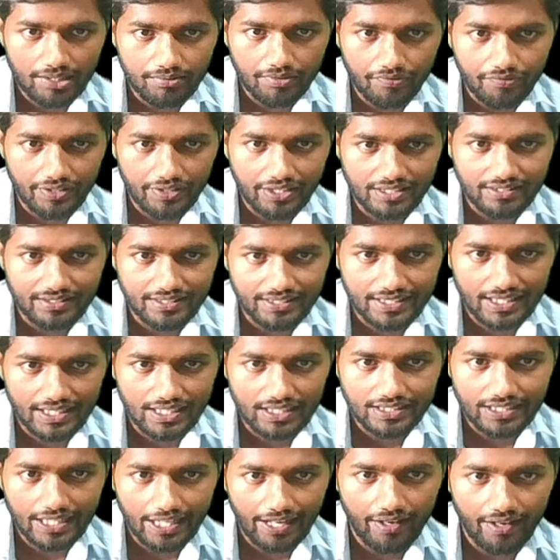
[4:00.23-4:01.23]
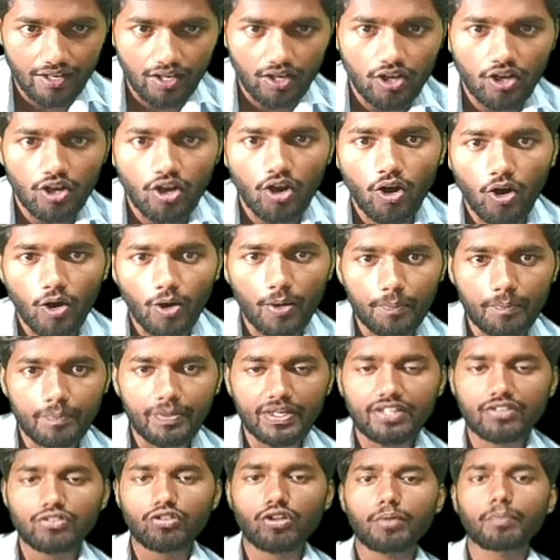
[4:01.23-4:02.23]
में फिक्स ही रहता है और
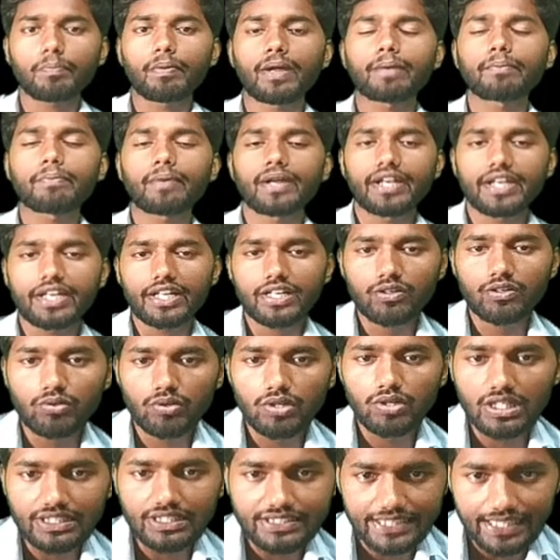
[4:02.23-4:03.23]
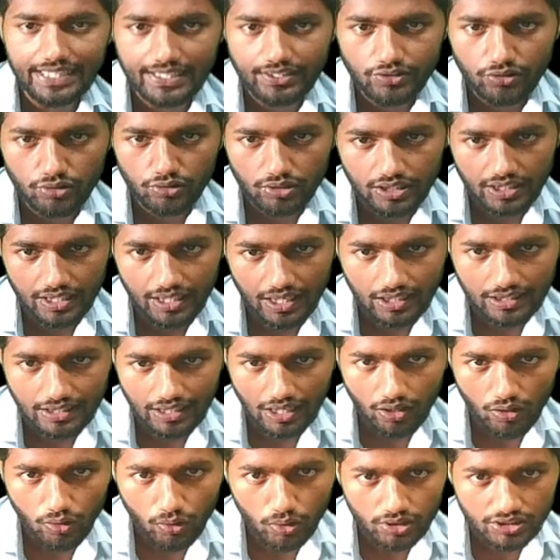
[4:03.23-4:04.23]
बेस और परपेंडिकुलर चेंज होते रहता
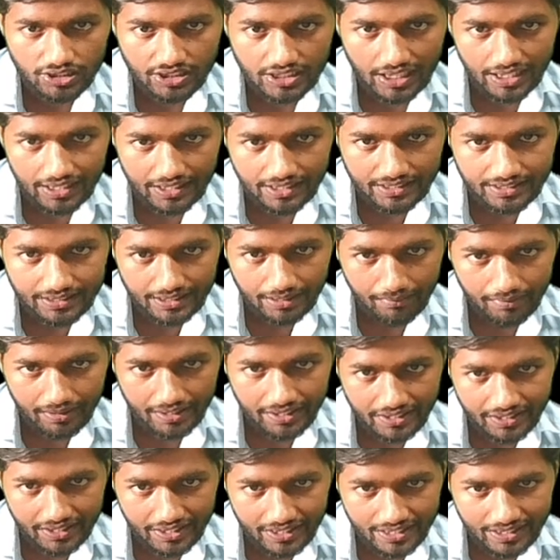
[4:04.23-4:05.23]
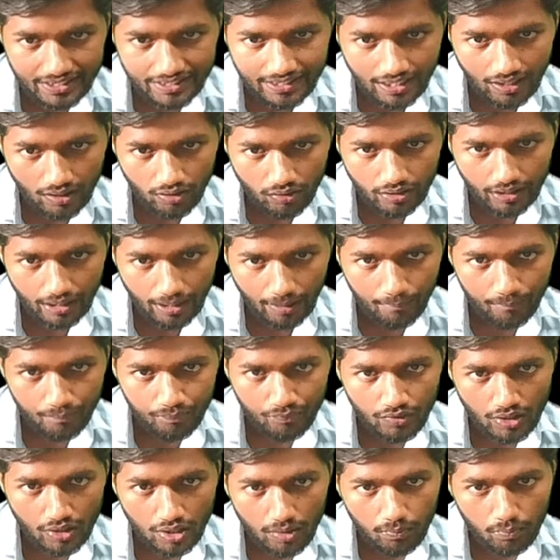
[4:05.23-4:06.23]
है कॉस थर्टी डिग्री कितना हो गया
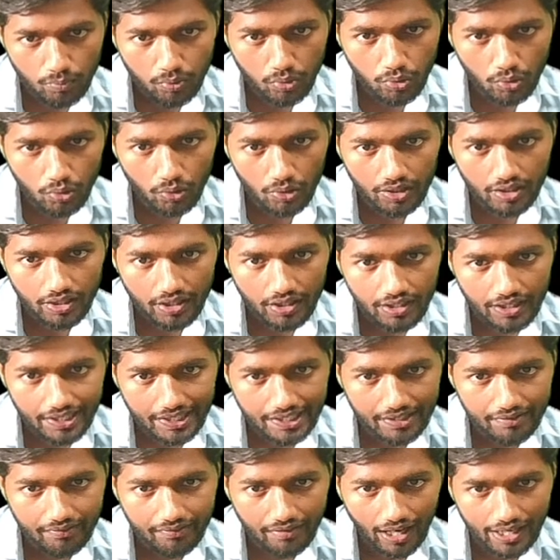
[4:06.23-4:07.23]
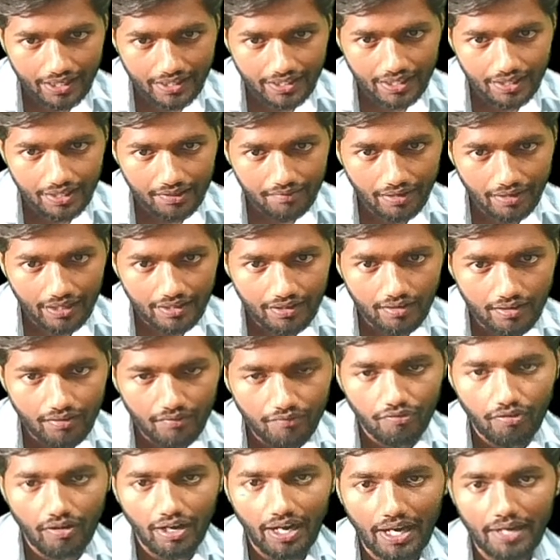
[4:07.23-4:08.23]
फोर डिवाइडेड बाय
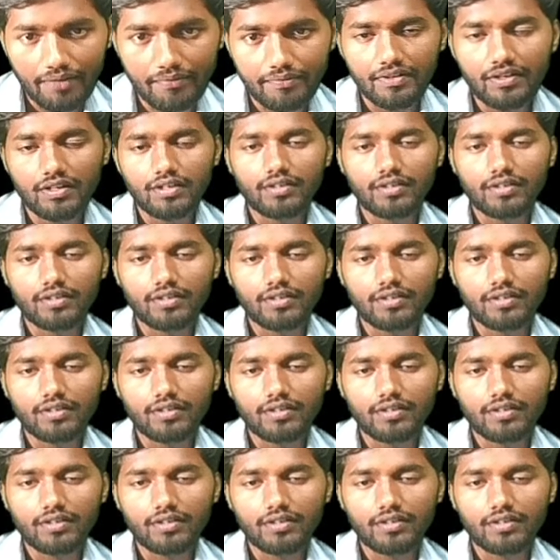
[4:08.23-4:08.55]
फाइव